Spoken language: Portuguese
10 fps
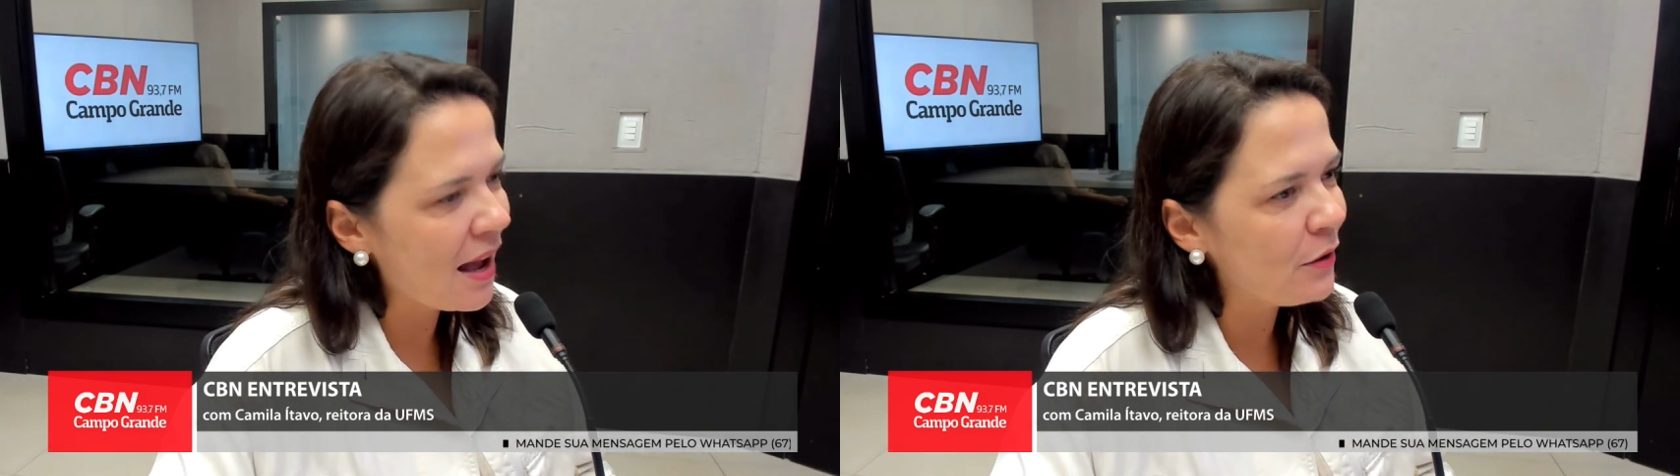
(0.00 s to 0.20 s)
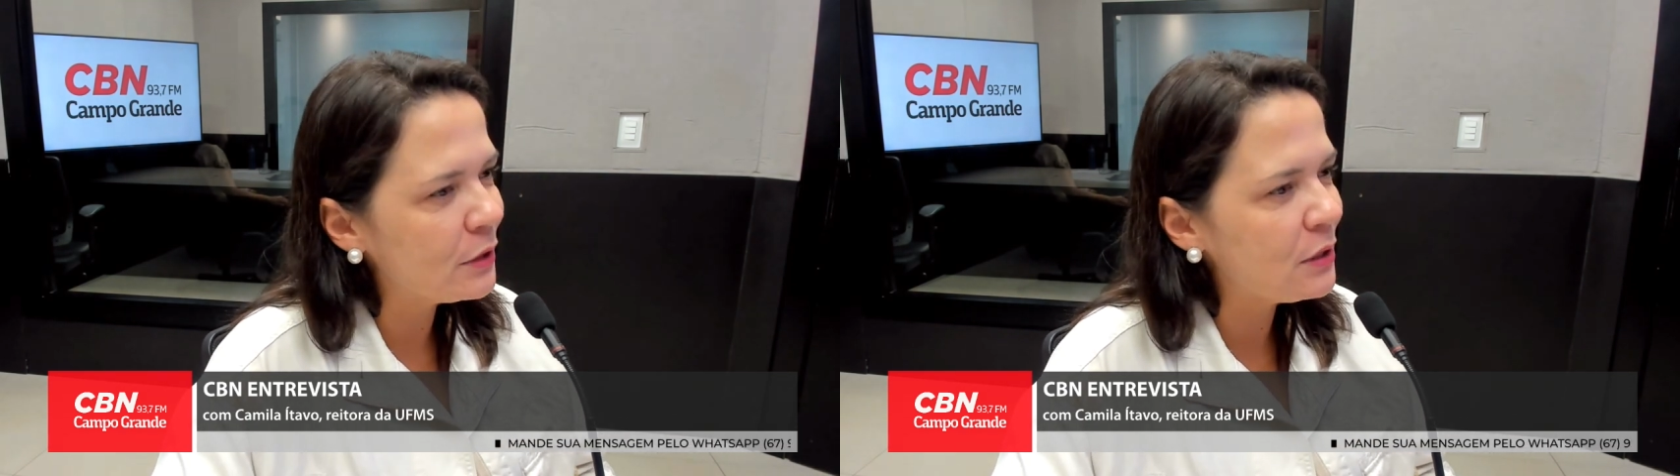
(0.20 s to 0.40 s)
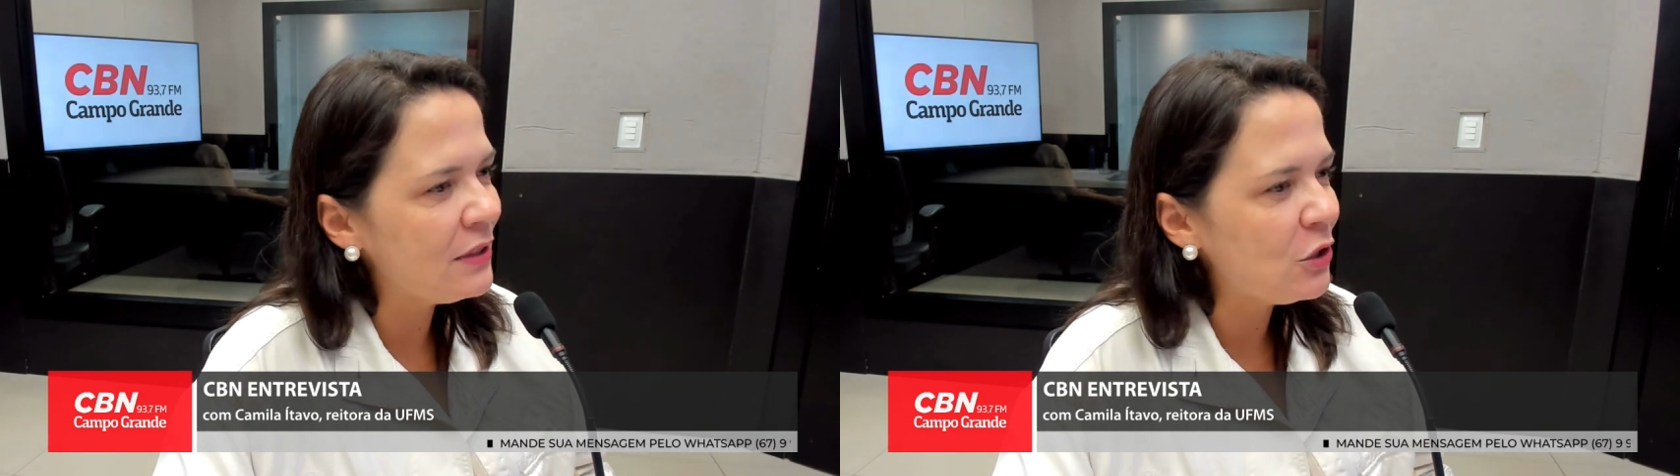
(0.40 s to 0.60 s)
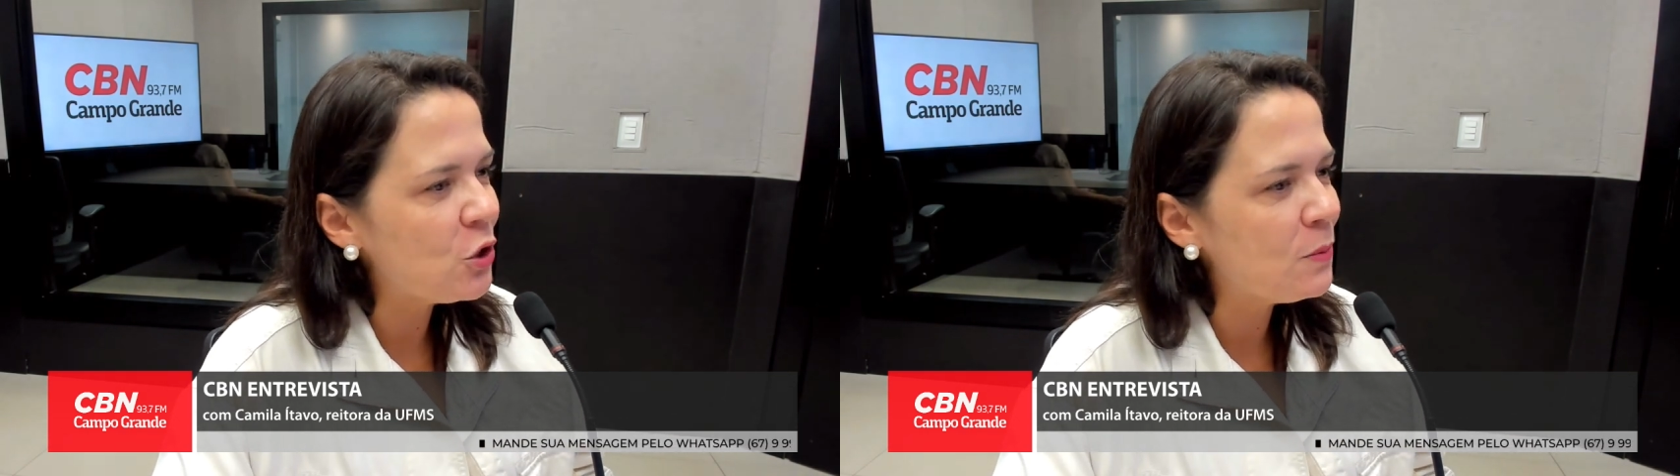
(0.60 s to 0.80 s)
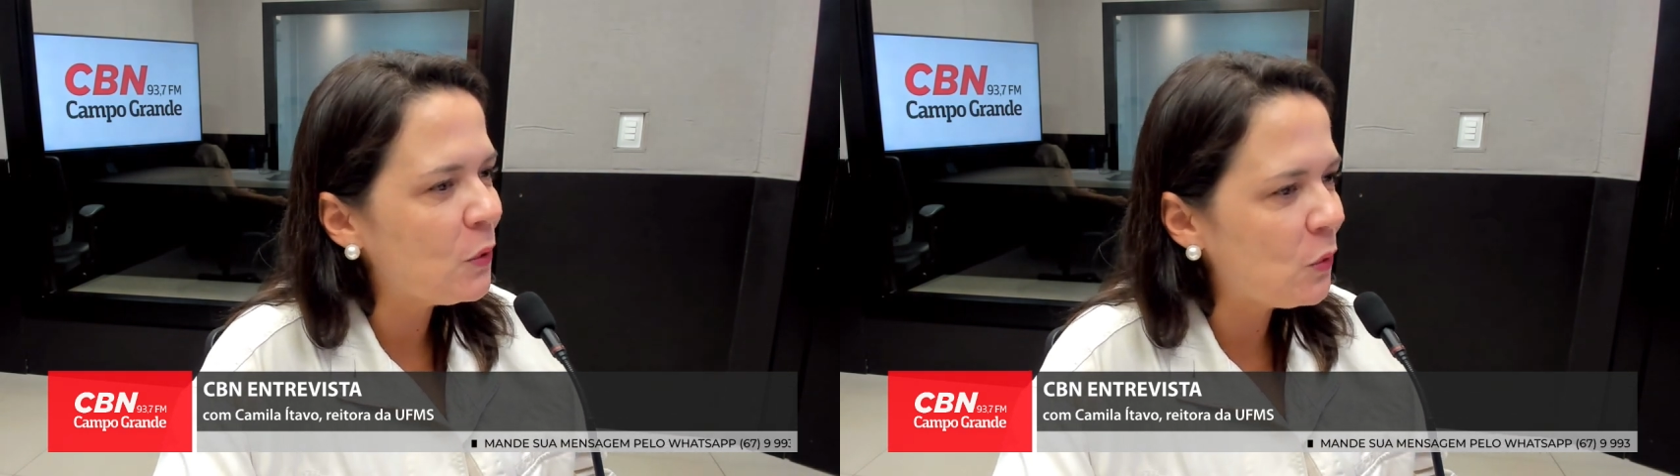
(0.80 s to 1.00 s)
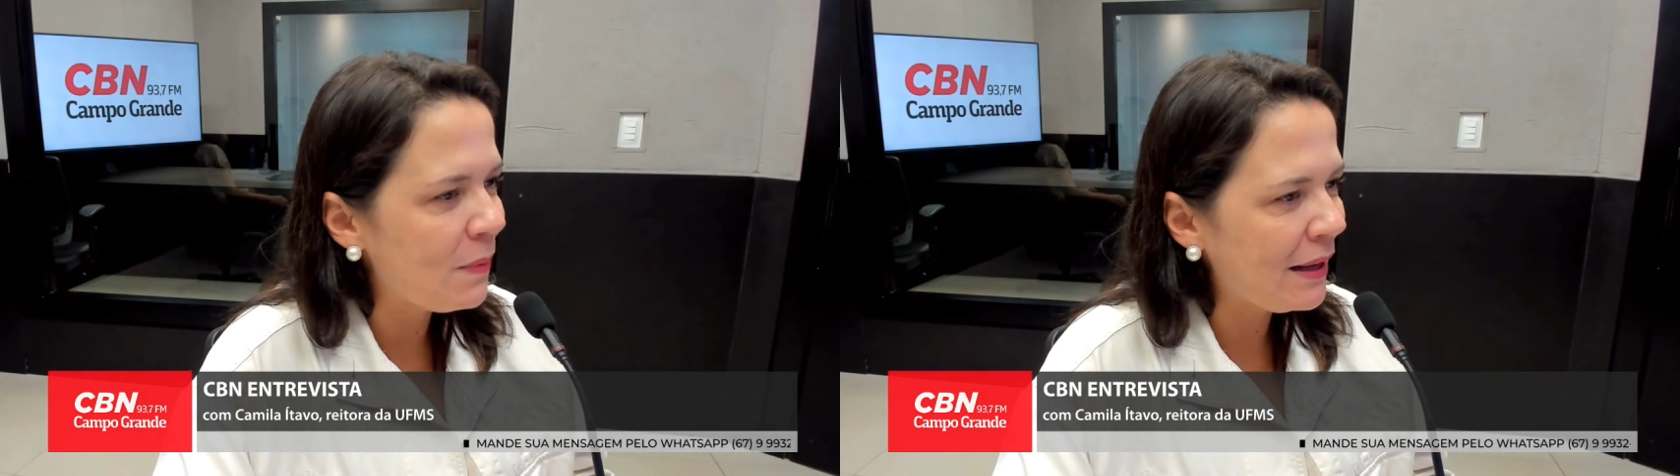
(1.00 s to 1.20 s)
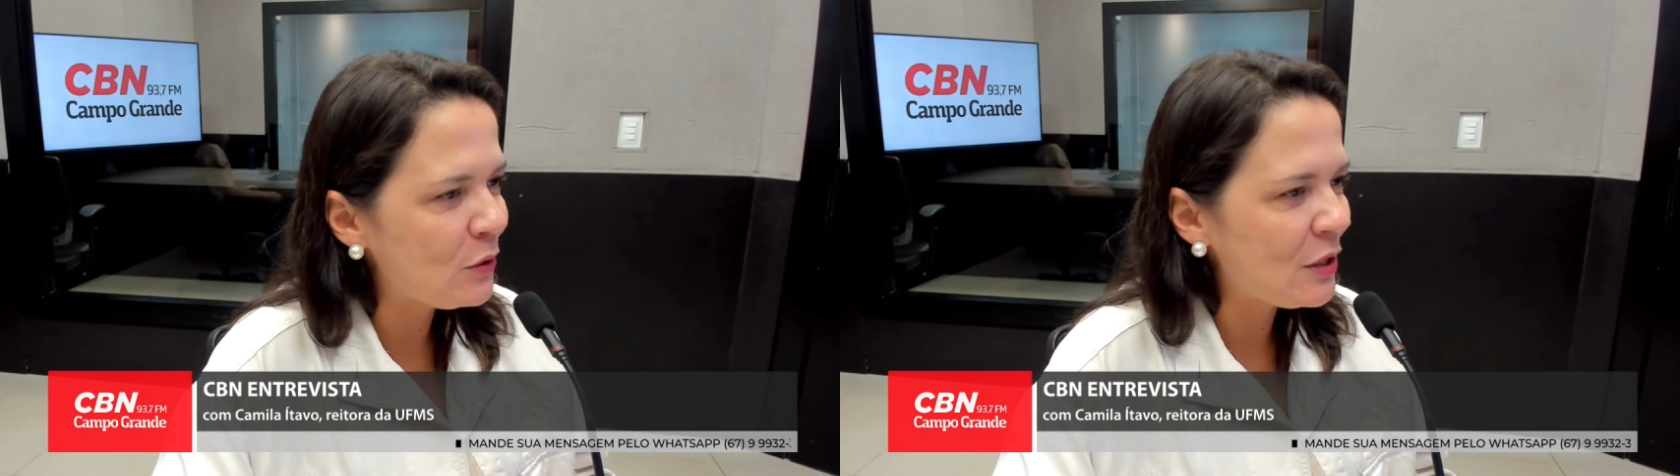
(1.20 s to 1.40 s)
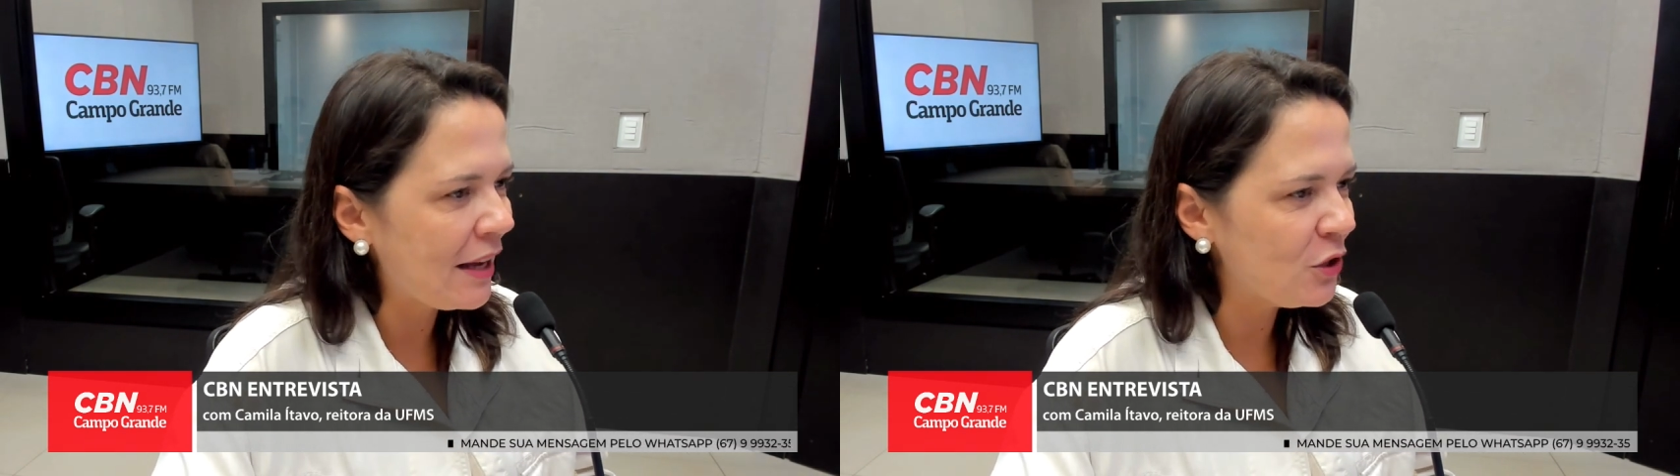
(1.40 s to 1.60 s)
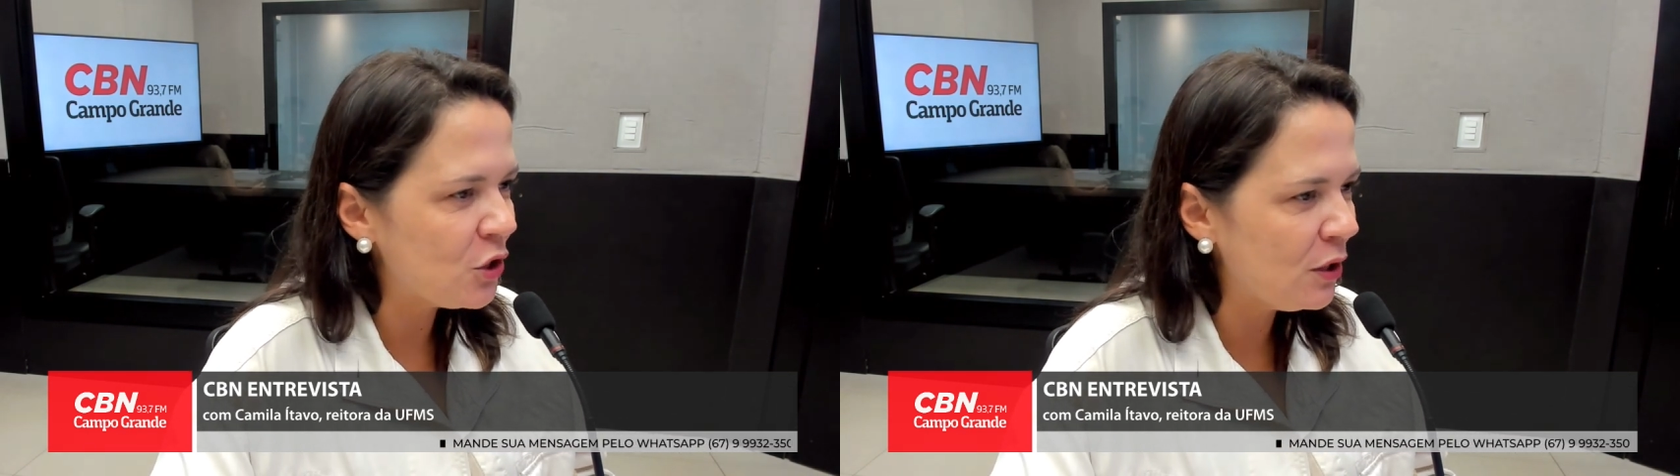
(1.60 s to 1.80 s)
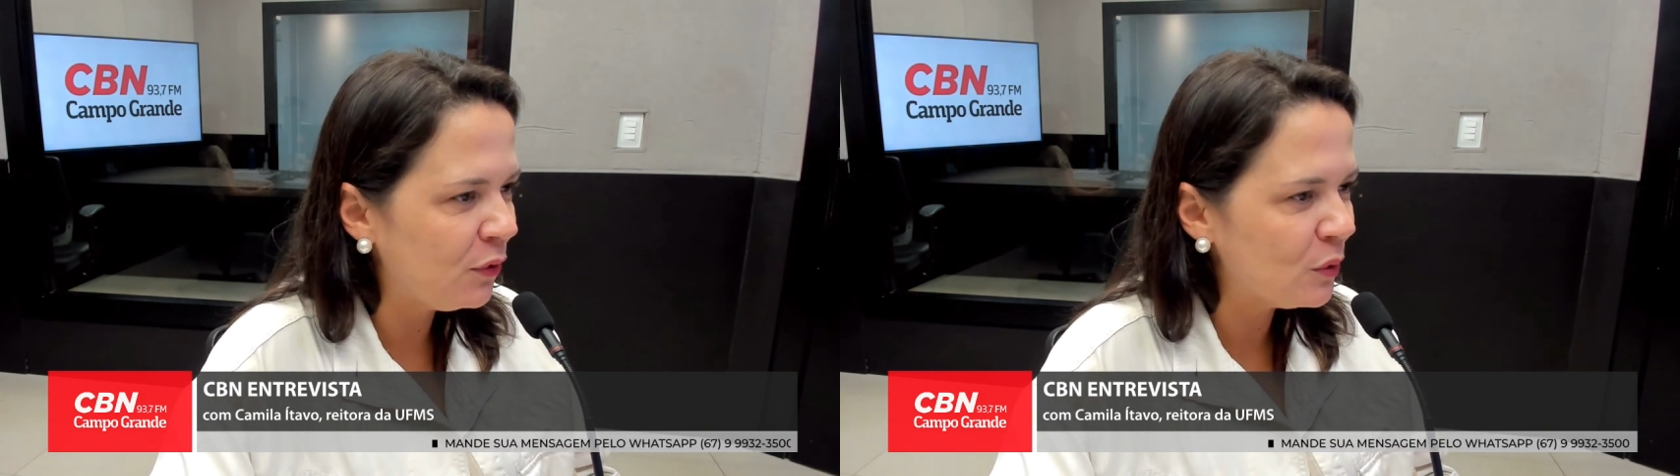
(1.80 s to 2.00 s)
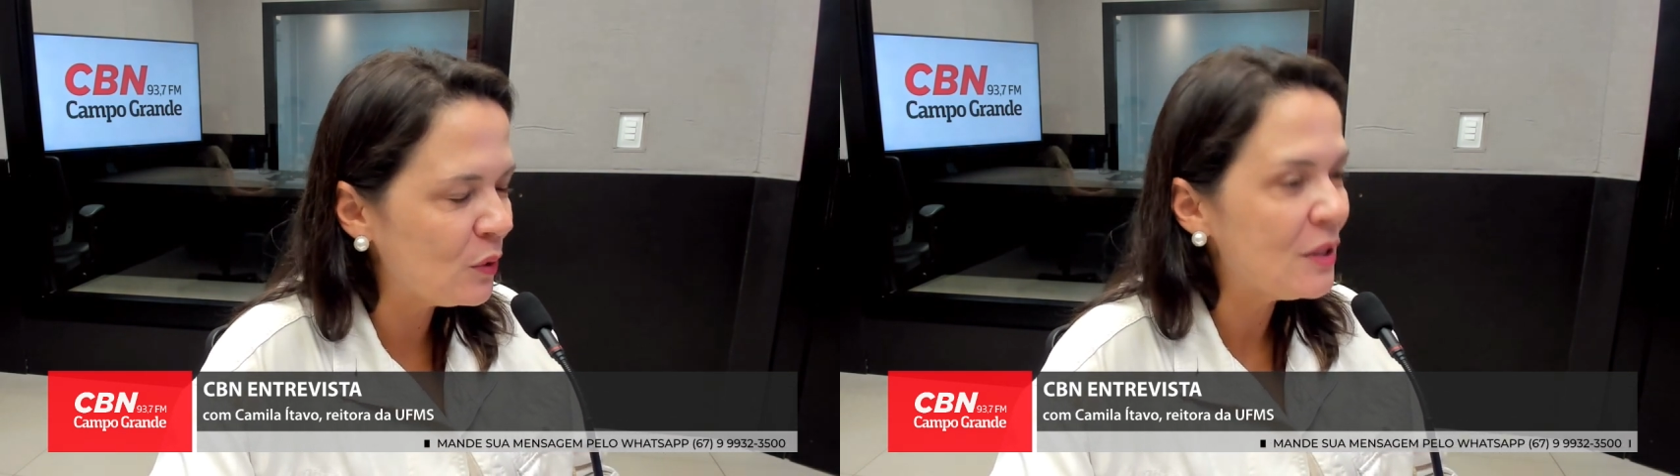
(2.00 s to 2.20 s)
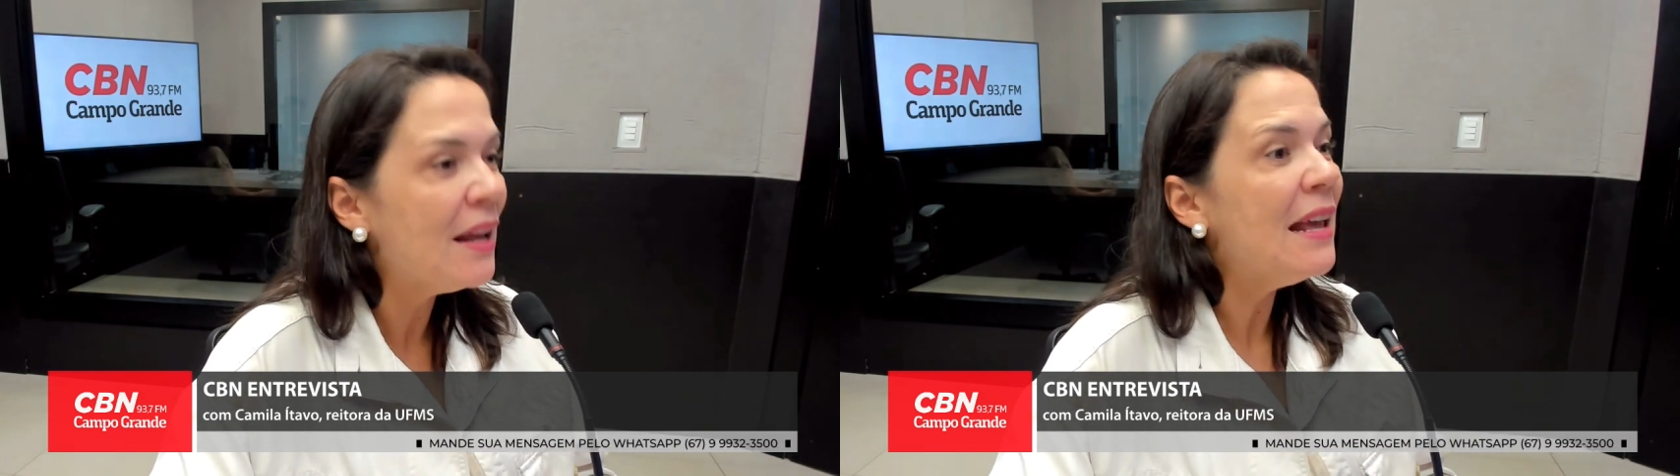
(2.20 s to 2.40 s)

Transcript: aos 20 monumentos científicos,